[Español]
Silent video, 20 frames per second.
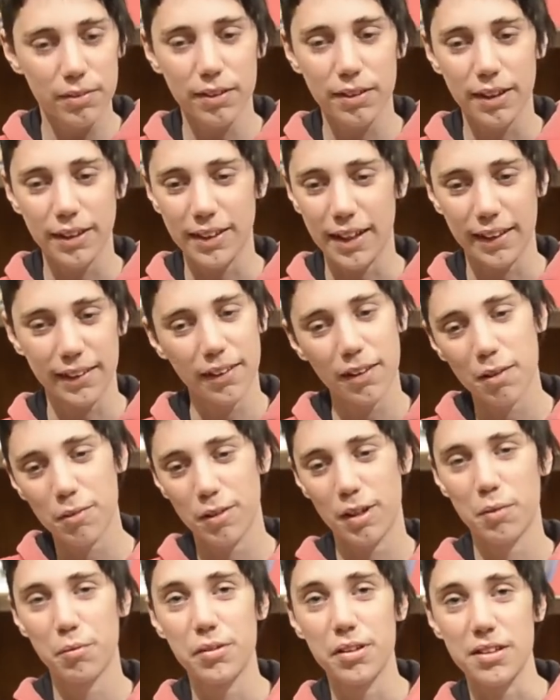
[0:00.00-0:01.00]
te trata de
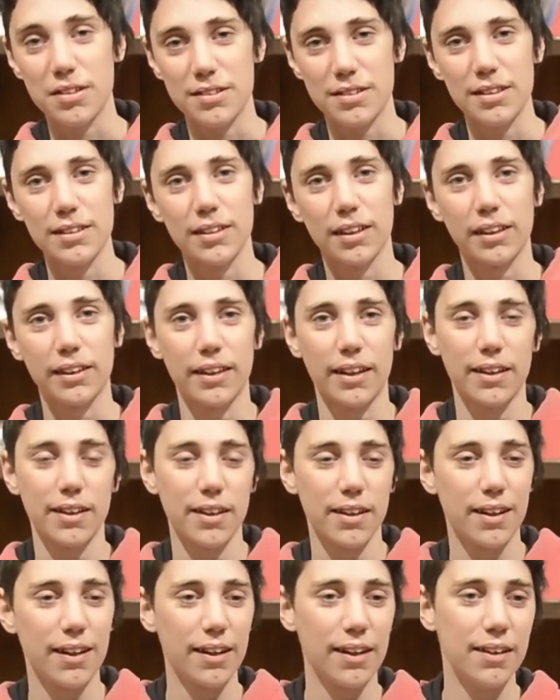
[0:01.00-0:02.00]
manera muy distinta, te
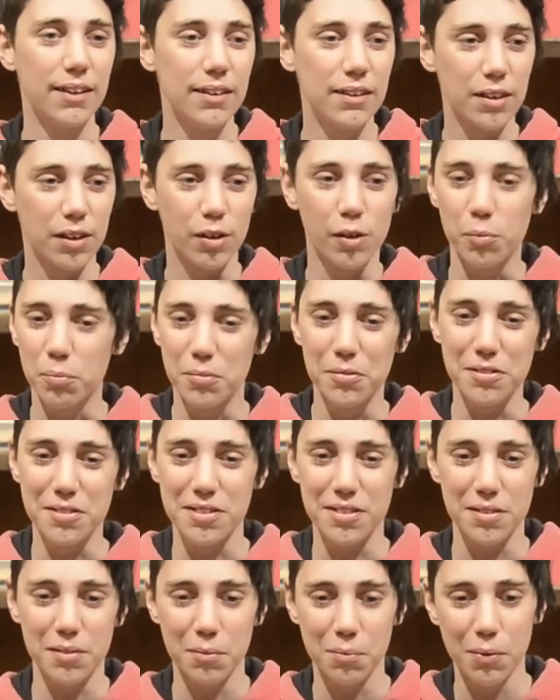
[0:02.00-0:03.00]
trata con
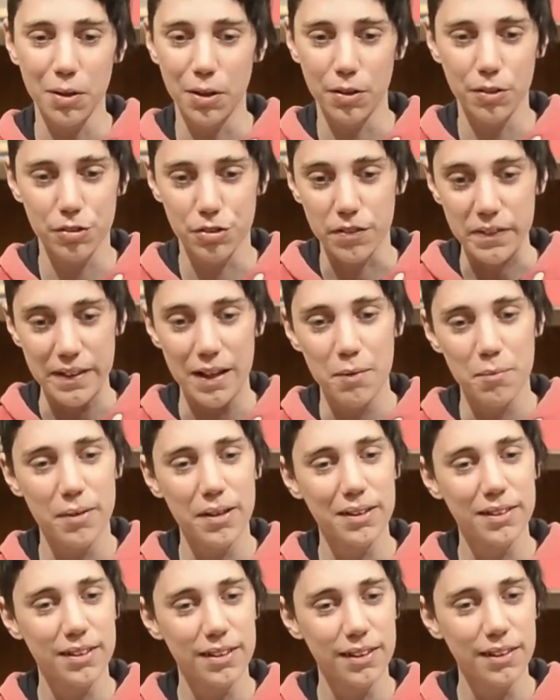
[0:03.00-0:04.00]
mucho, bueno,
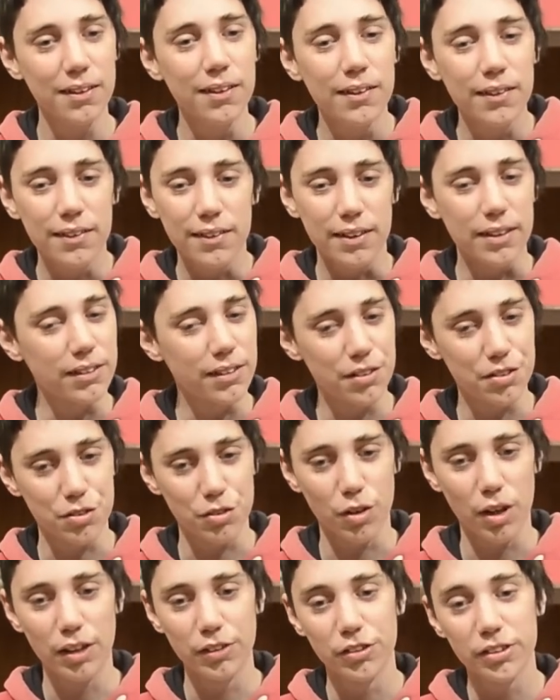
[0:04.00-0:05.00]
socialmente es
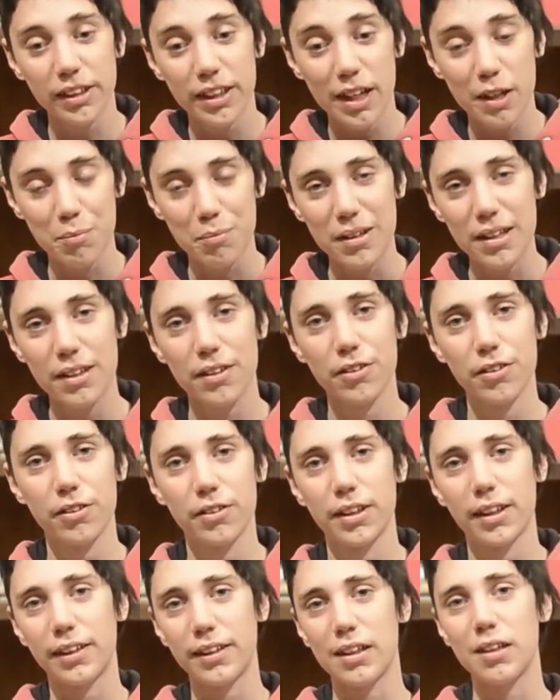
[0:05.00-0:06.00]
eso, al no tener
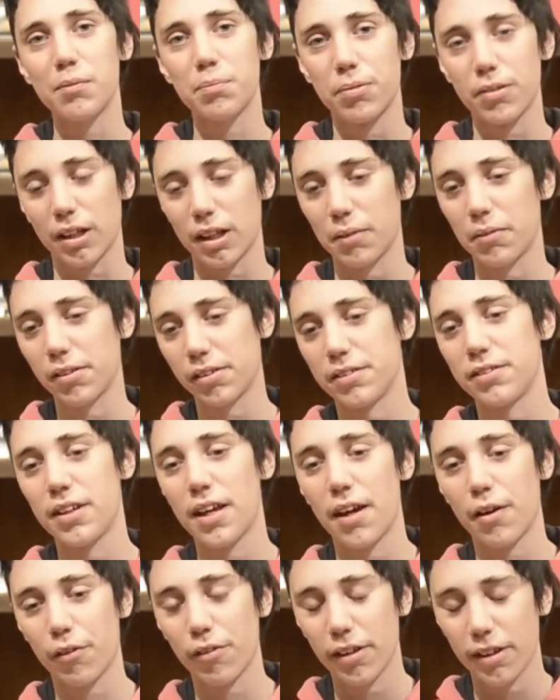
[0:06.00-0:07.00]
miedo de ti porque vas en
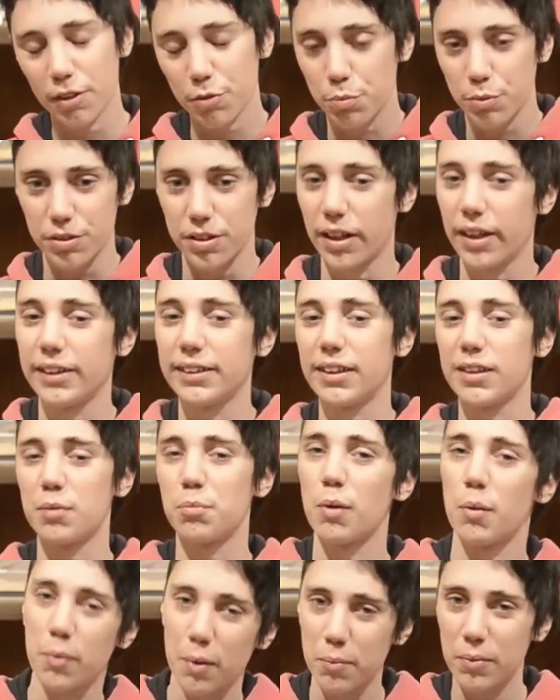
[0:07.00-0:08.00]
silla de ruedas, pues la gente
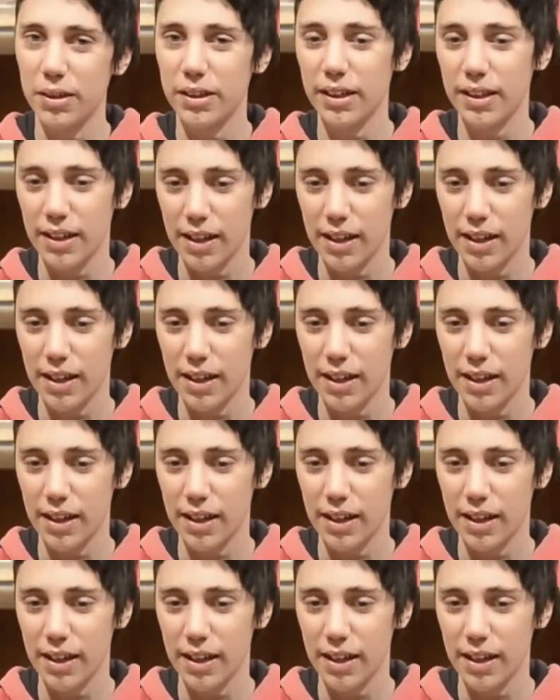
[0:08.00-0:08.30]
se puede permitir